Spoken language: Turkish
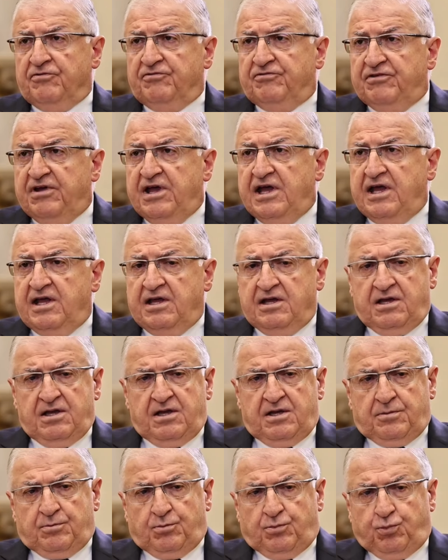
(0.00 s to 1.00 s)
Ve
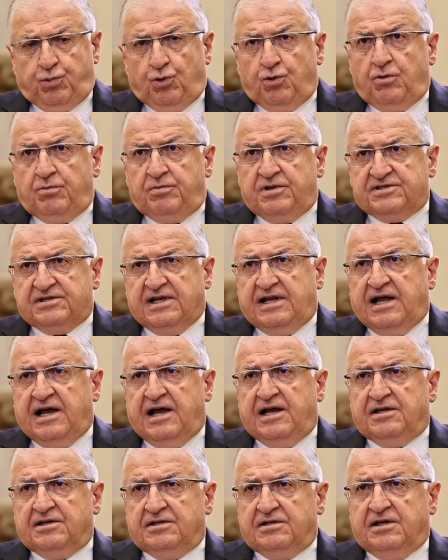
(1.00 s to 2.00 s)
bu
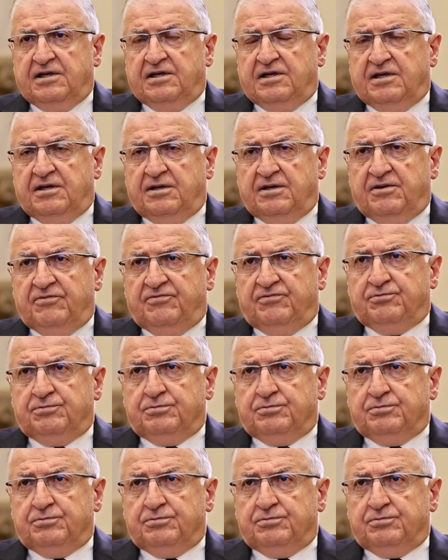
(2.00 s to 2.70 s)
mesela e,